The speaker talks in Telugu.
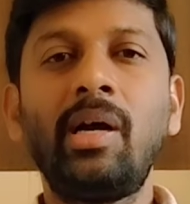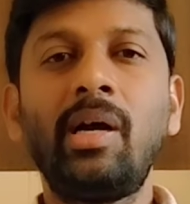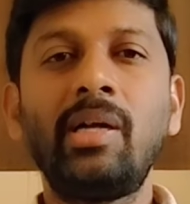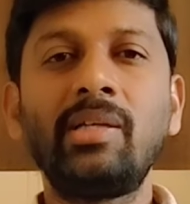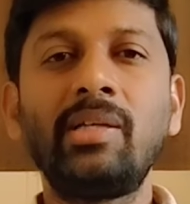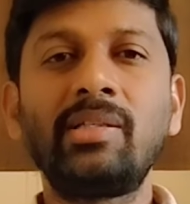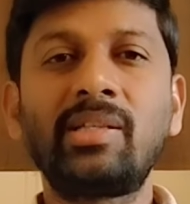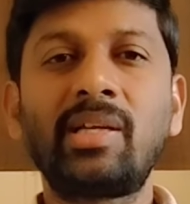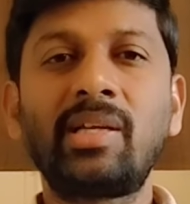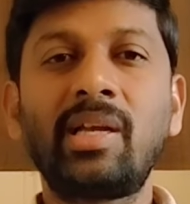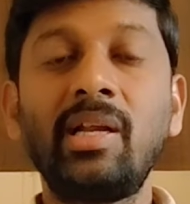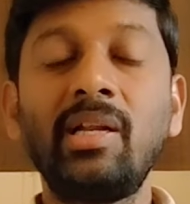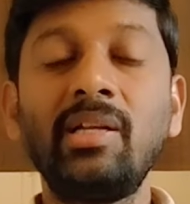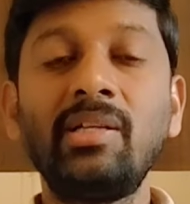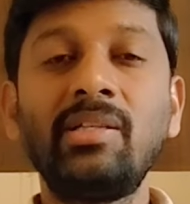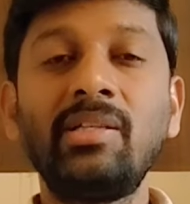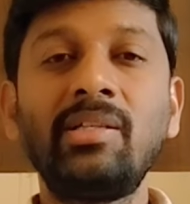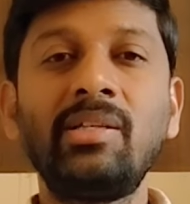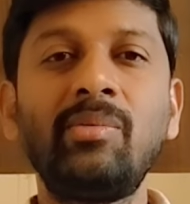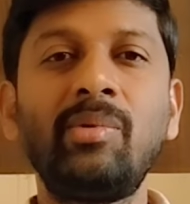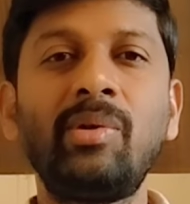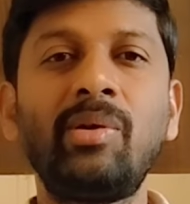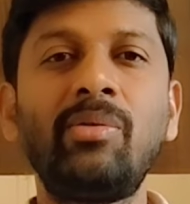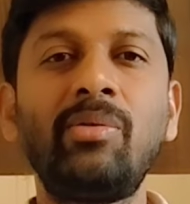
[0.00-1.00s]
ఆ
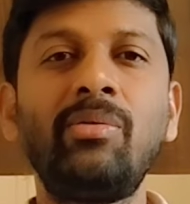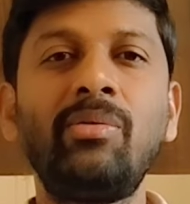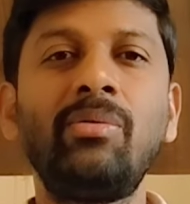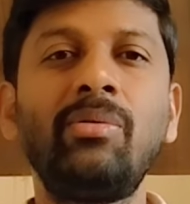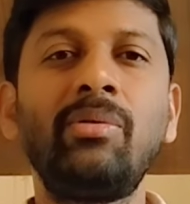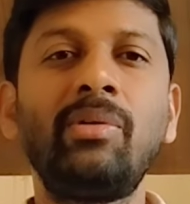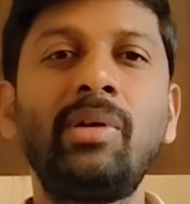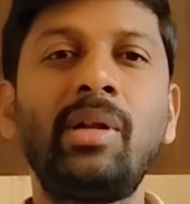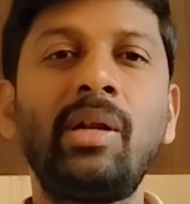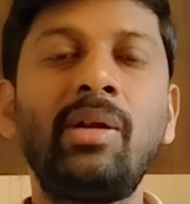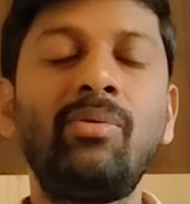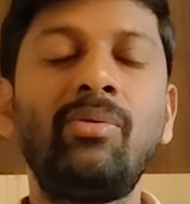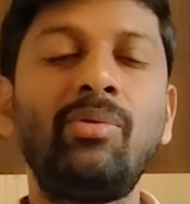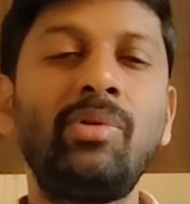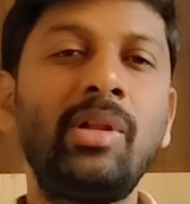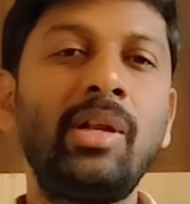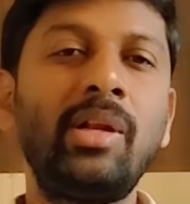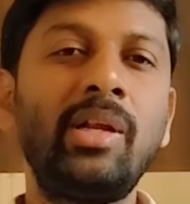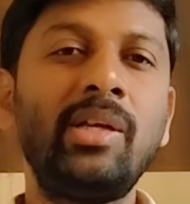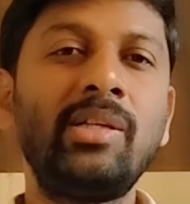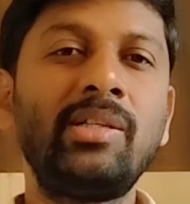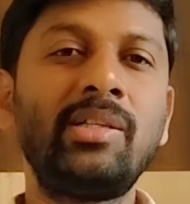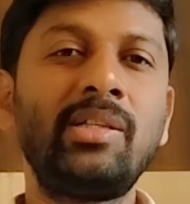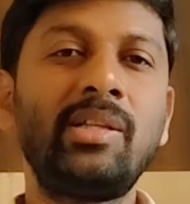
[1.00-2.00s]
స్కిల్స్ని మనం అలా
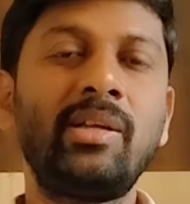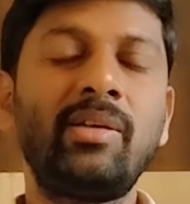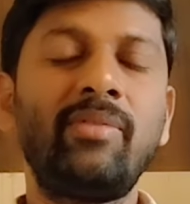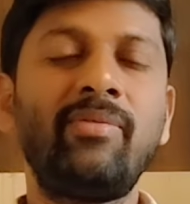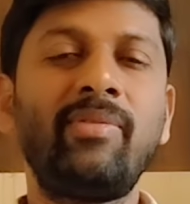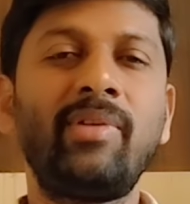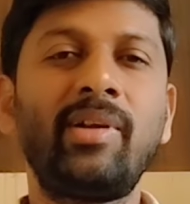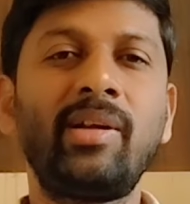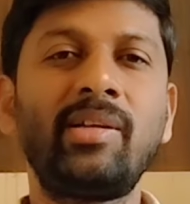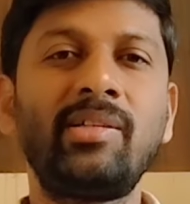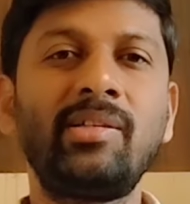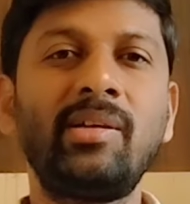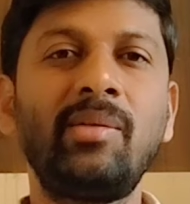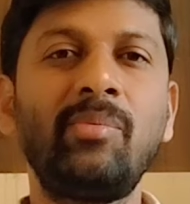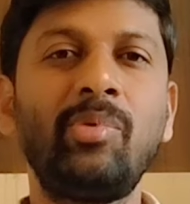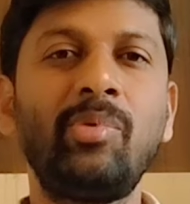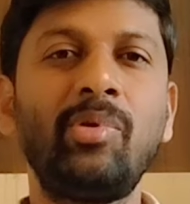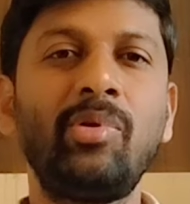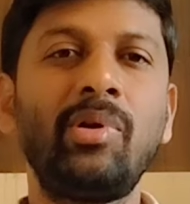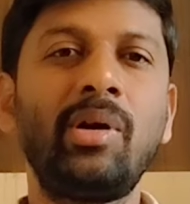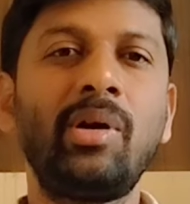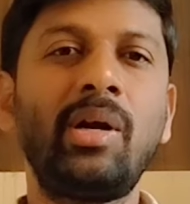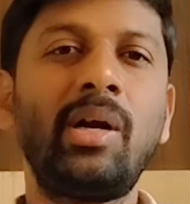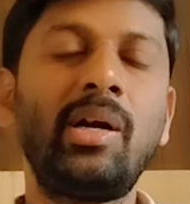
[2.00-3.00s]
వదిలేస్తే ఫర్
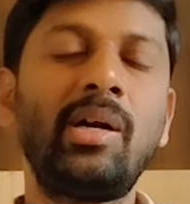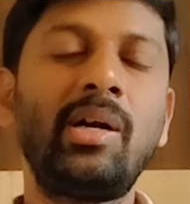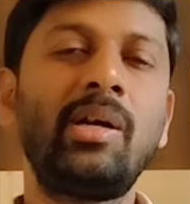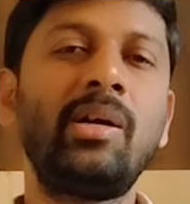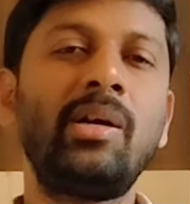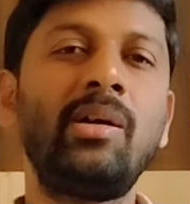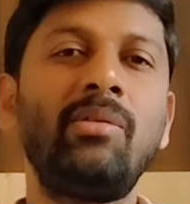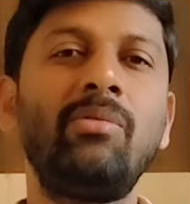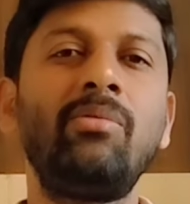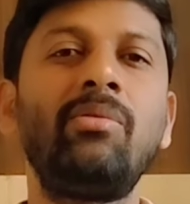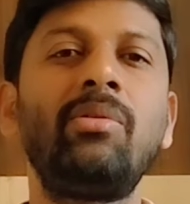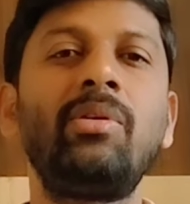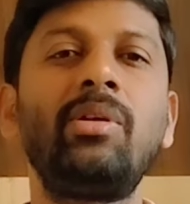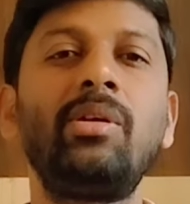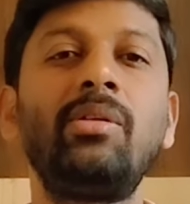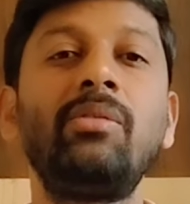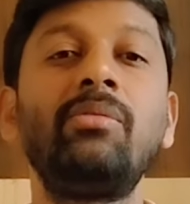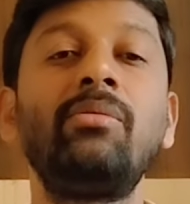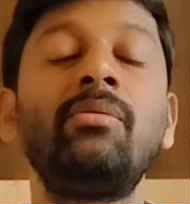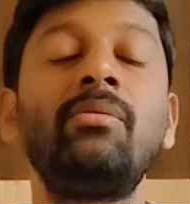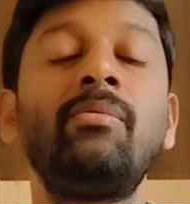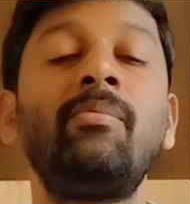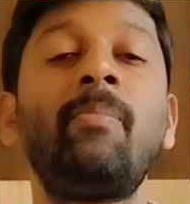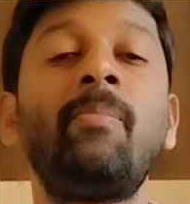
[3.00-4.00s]
ఎగ్జాంపుల్ ఒక ఆటగాడు
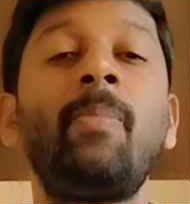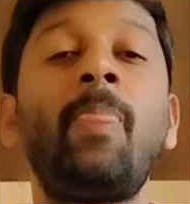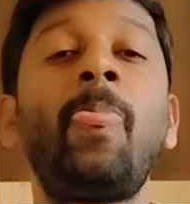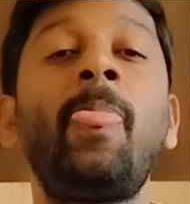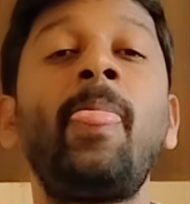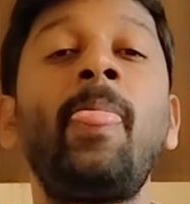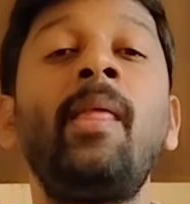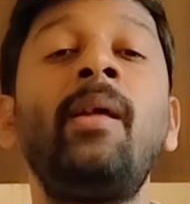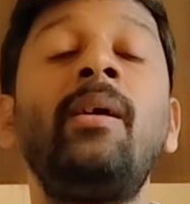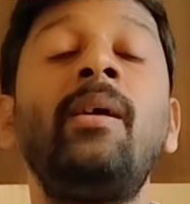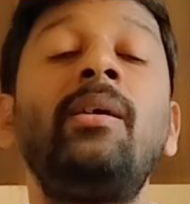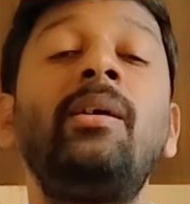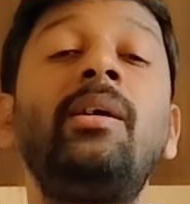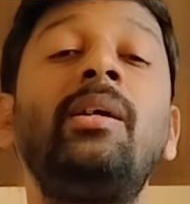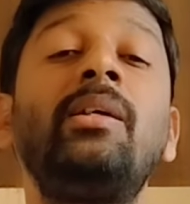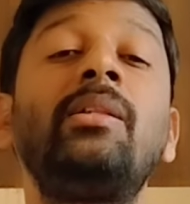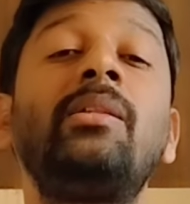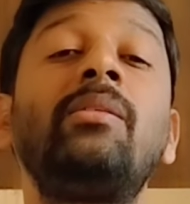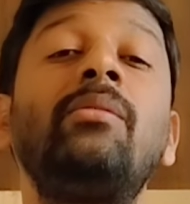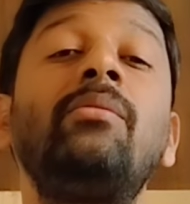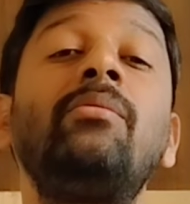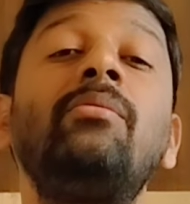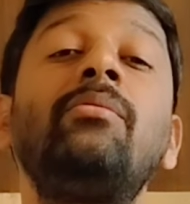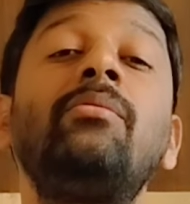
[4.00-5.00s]
ఉంటాడు
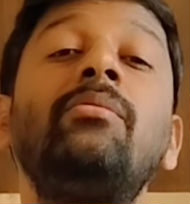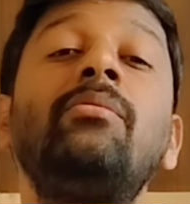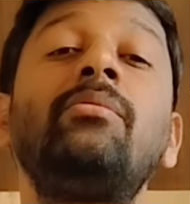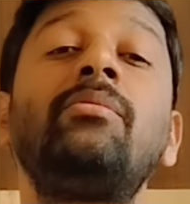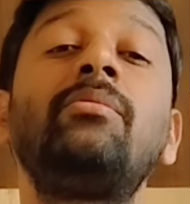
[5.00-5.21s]
అతను